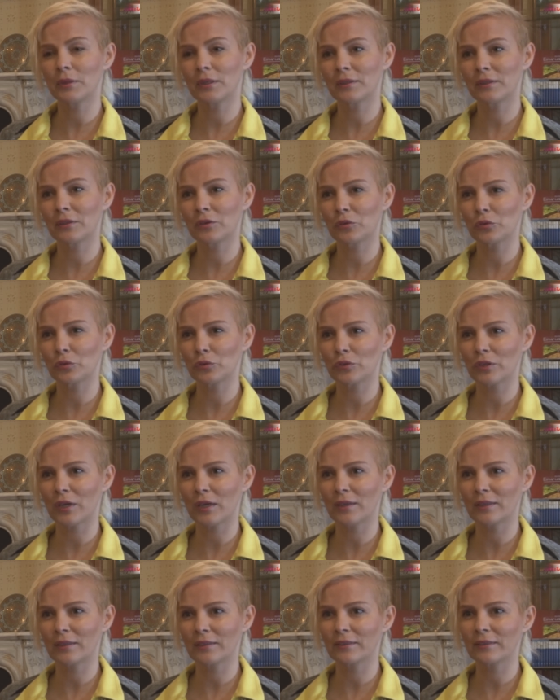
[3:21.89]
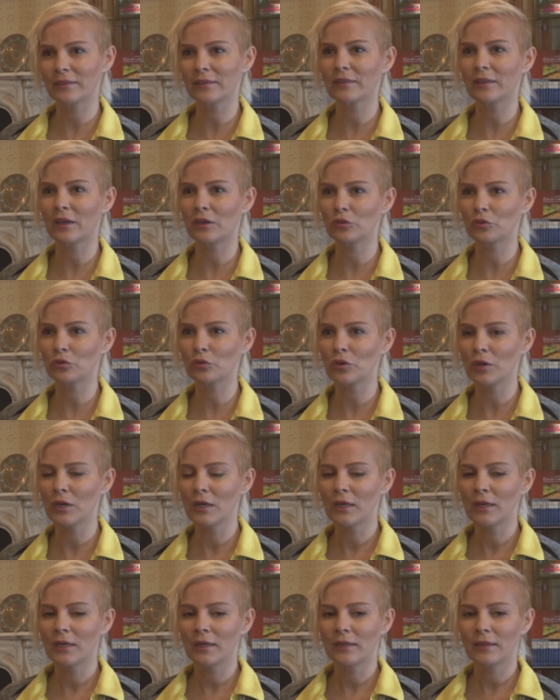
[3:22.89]
Belediye konserlerine de daha çok
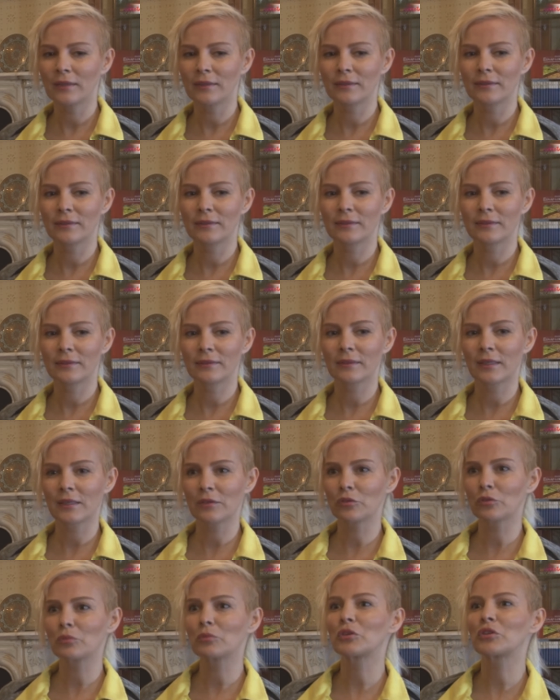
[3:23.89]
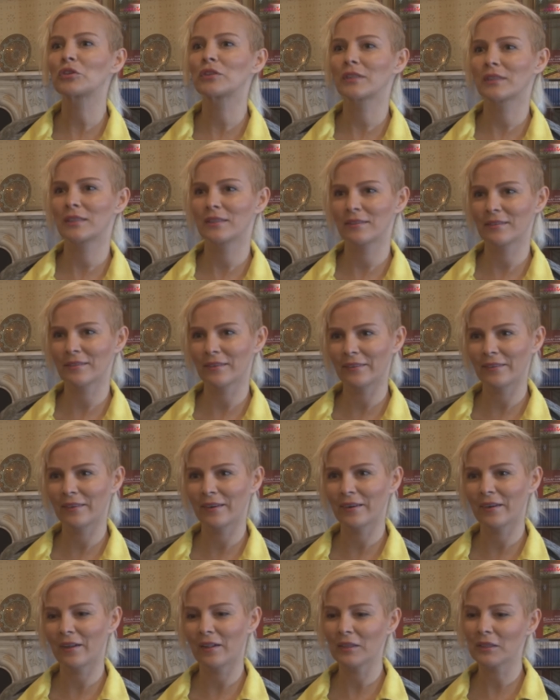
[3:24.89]
e, televizyon başındaki
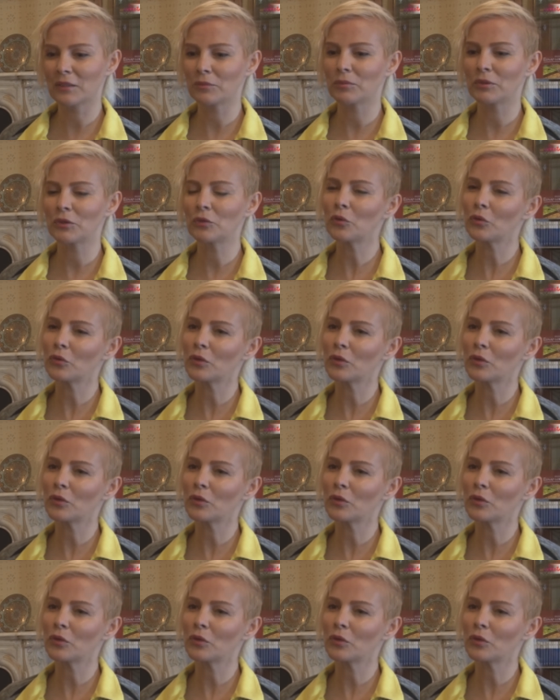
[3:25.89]
insanlar kalkıp gidiyor.